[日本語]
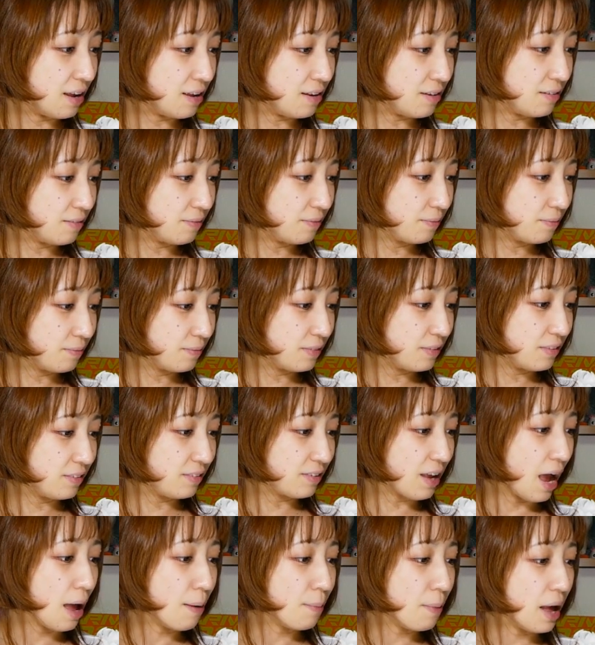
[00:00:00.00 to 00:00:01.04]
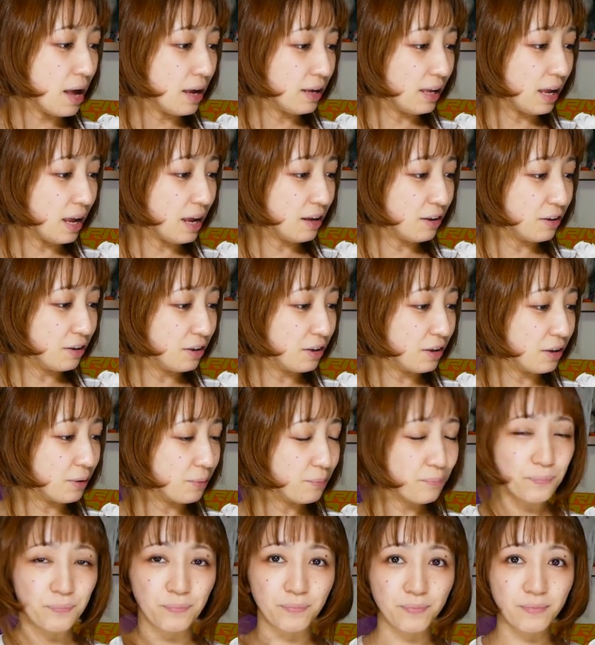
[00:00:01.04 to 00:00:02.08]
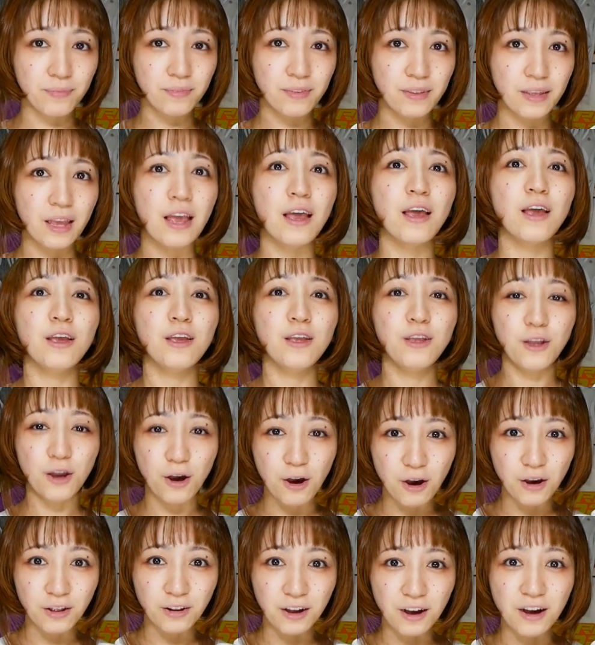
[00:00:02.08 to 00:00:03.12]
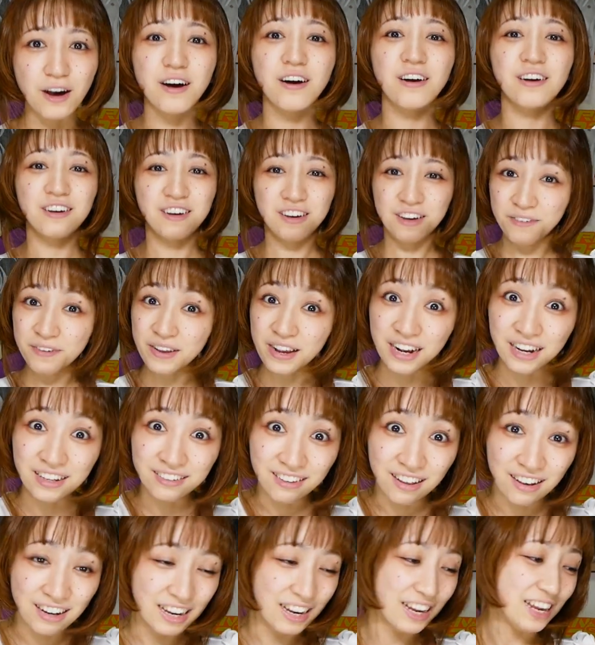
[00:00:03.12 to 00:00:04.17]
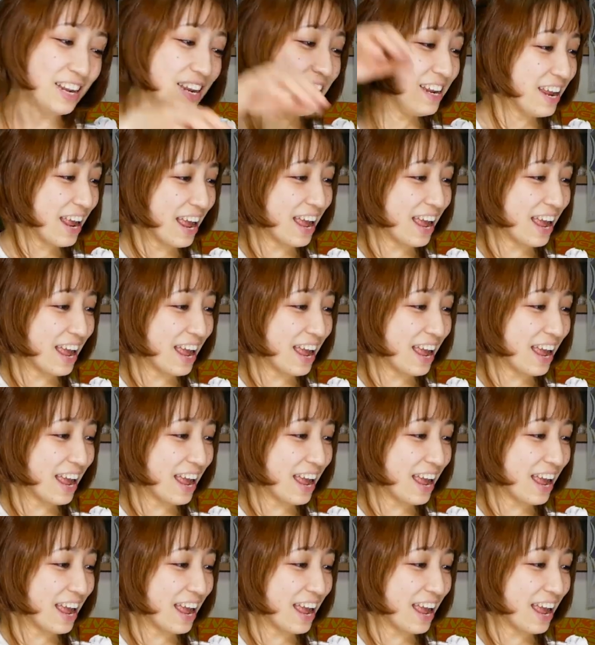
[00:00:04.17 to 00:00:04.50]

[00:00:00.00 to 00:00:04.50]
イシャーマンキング用の首飾りイエーイ